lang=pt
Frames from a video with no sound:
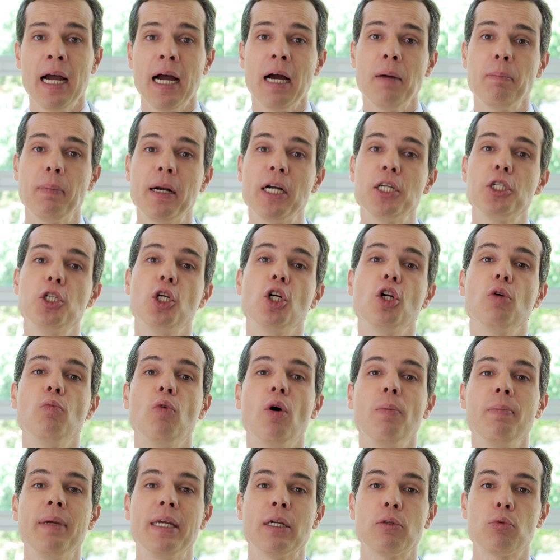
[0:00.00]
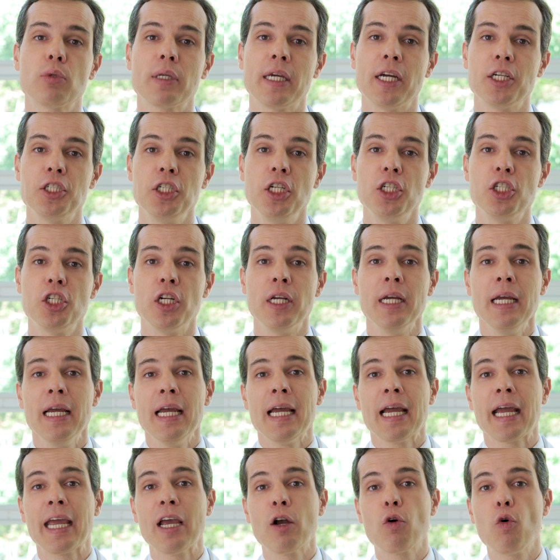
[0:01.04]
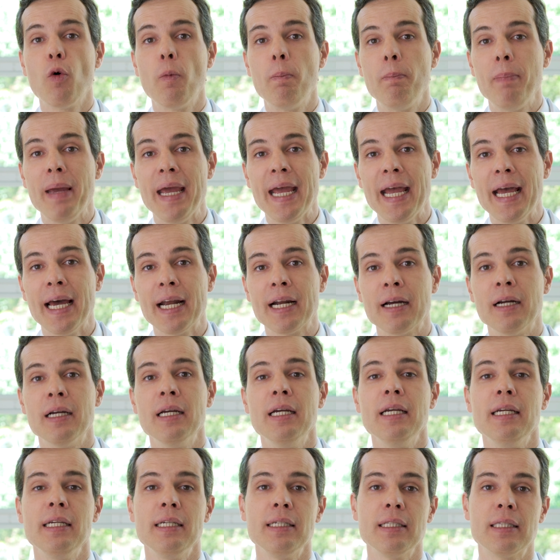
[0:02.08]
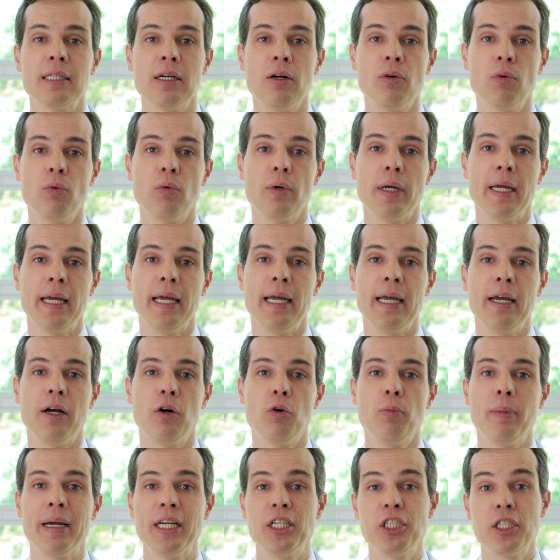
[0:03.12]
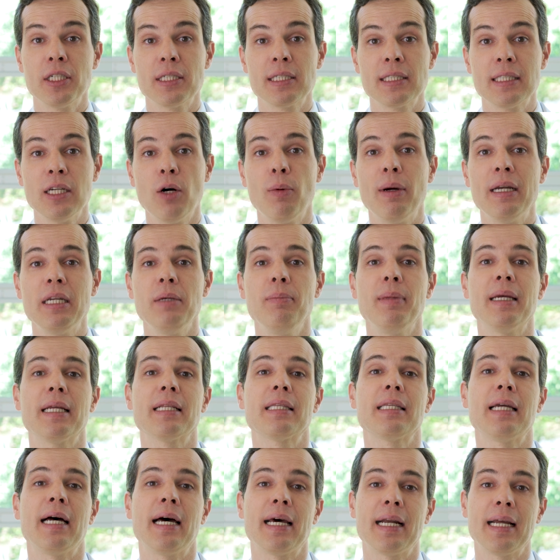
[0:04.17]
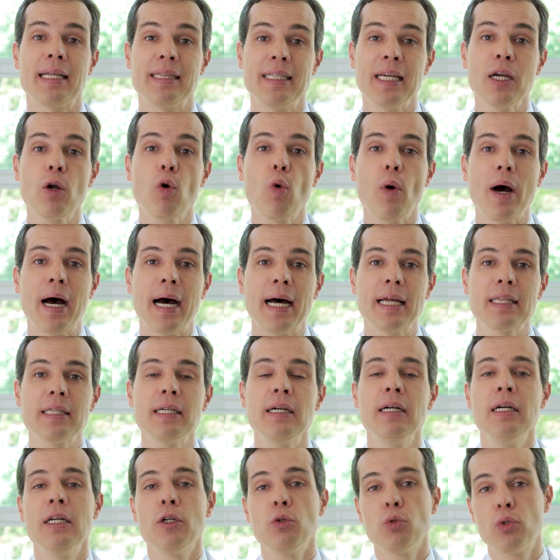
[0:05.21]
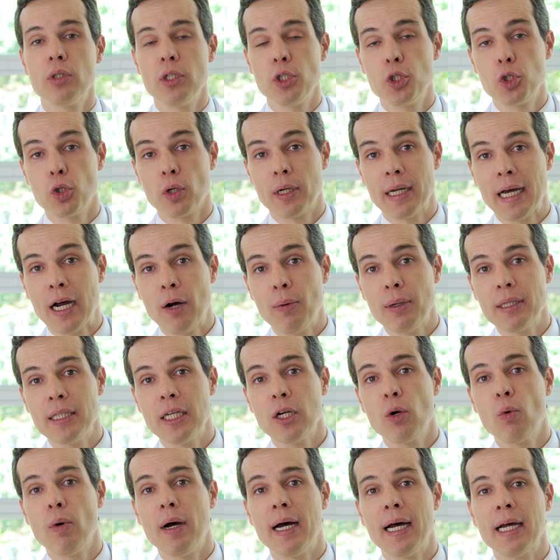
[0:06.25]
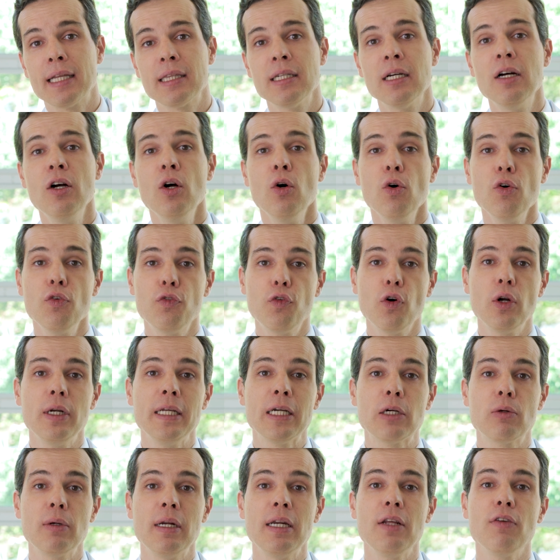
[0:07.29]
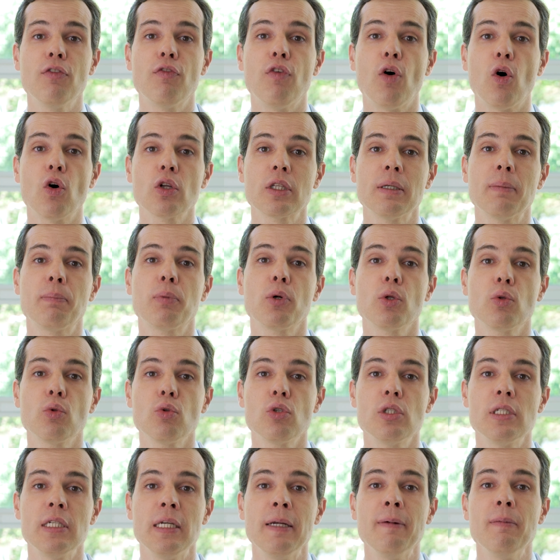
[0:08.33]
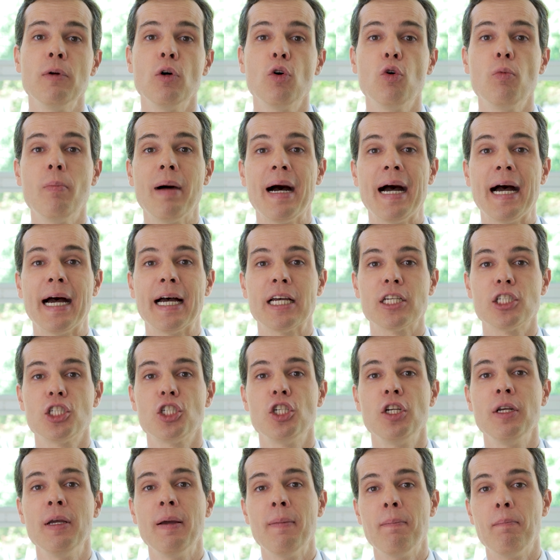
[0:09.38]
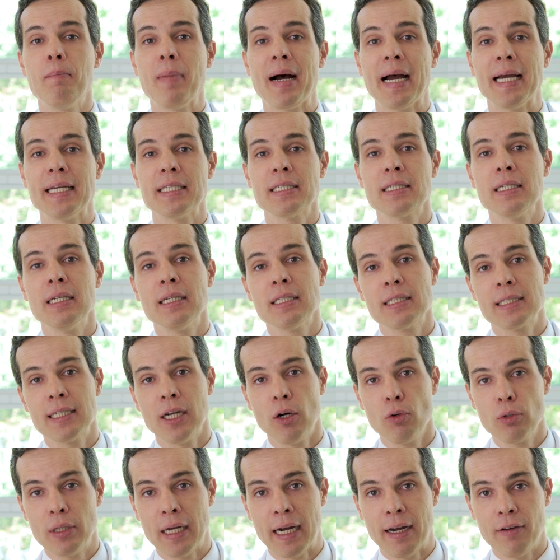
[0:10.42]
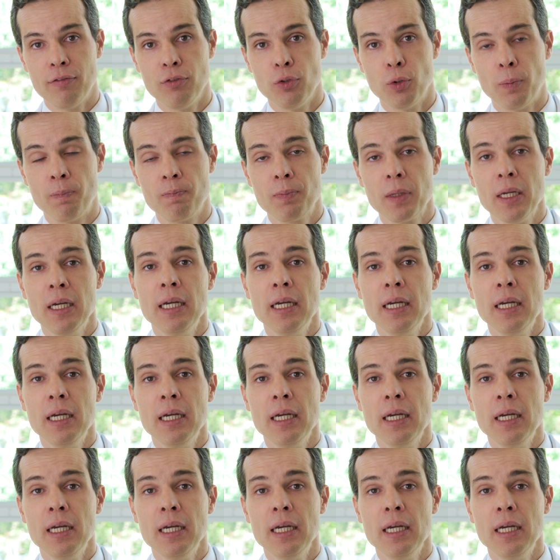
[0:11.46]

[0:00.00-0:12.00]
A partir do momento que a gente recupera, então, é, uma ingestão alimentar adequada, nutricional adequada, o folículo ele volta a produzir uma haste mais saudável.